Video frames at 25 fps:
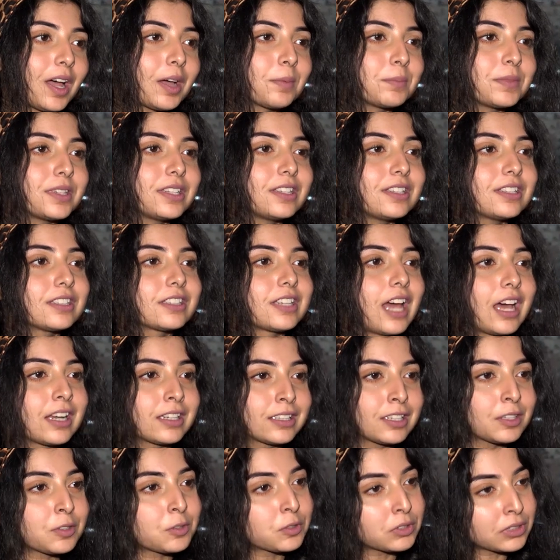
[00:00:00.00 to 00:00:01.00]
আমি
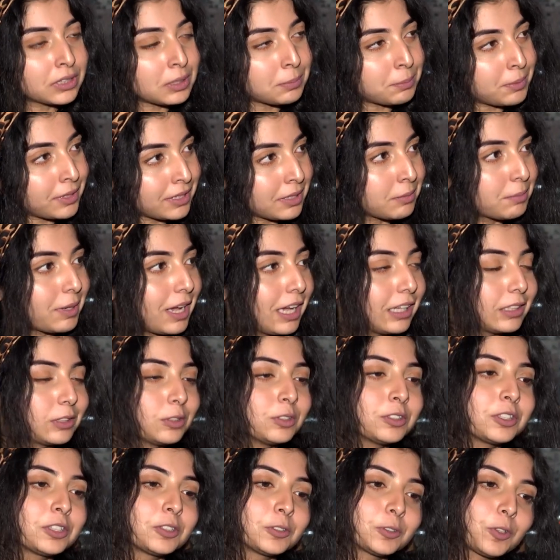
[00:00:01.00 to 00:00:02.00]
রান্না করতে পারি
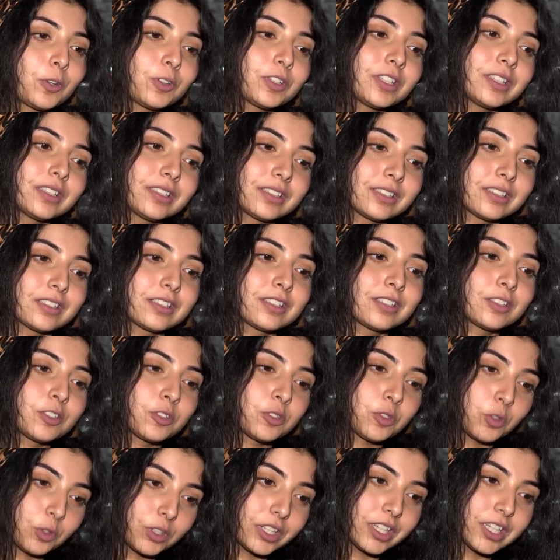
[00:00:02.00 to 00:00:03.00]
ভালো কিন্তু অনেক
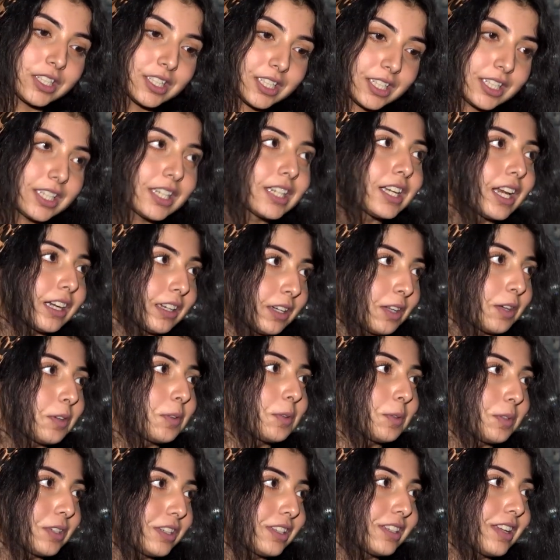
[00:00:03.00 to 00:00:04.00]
ছড়িয়ে ছিটে রান্না
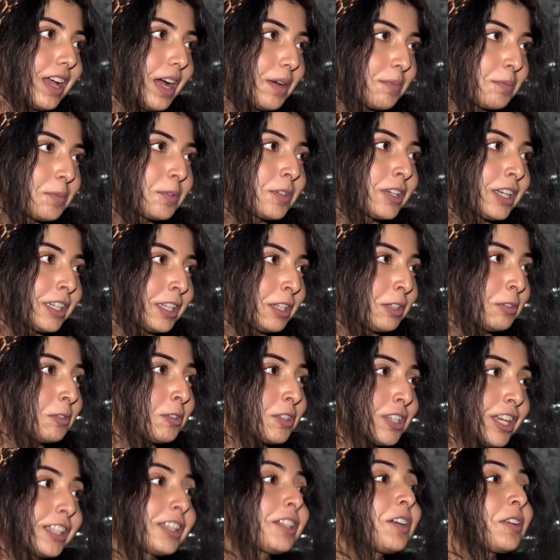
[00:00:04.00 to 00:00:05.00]
করি আম্মুর নাকি
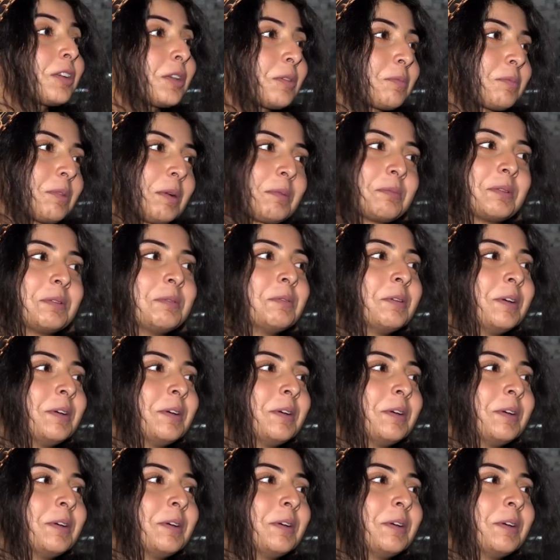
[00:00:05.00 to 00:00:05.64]
কুচাতে অনেক প্রবলেম